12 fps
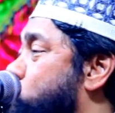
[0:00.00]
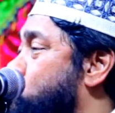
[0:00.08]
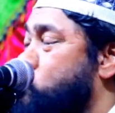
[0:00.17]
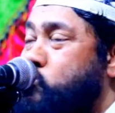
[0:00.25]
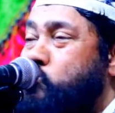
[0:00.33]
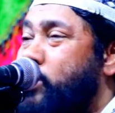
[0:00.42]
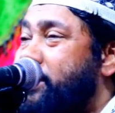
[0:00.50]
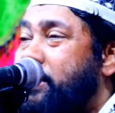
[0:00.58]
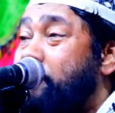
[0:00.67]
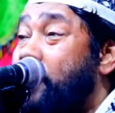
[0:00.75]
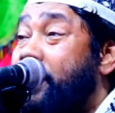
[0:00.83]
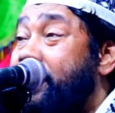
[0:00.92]
চক্ষু জুড়াতে
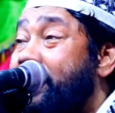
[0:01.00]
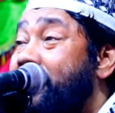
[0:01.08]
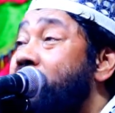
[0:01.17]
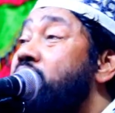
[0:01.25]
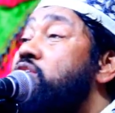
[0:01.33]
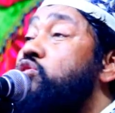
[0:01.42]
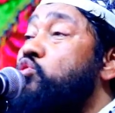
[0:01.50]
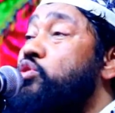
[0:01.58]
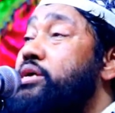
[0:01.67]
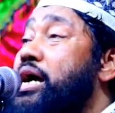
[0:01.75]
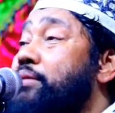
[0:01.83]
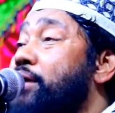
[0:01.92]
পারি
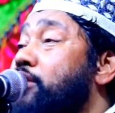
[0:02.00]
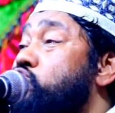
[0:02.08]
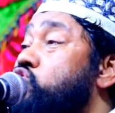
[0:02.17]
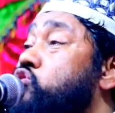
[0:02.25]
দুনিয়ার মানুষ